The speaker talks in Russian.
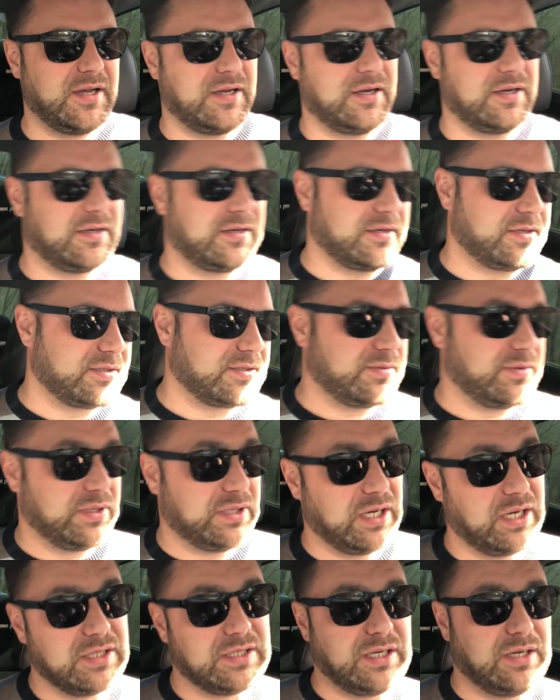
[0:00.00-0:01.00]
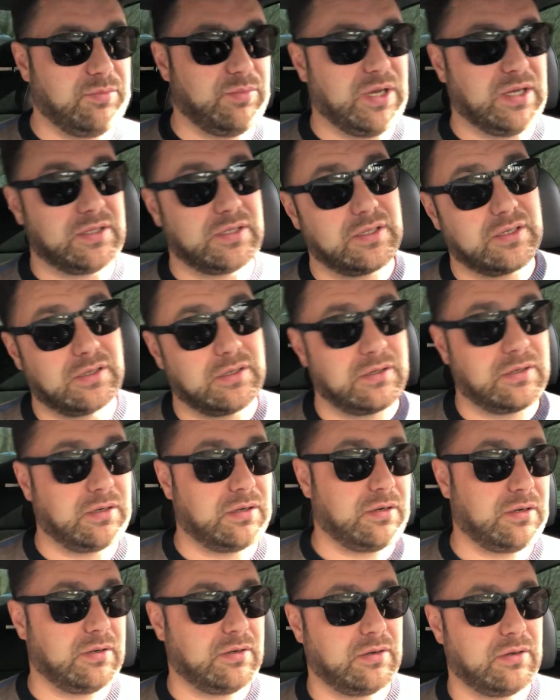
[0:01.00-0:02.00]
А, смотрите, ребят,
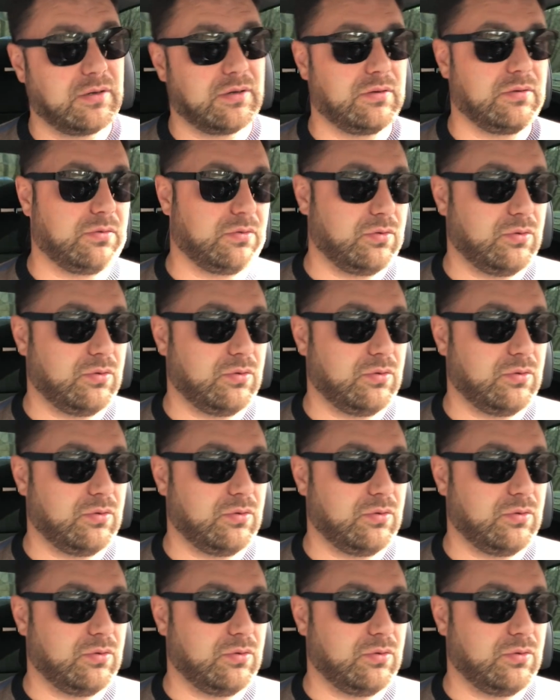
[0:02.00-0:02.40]
а,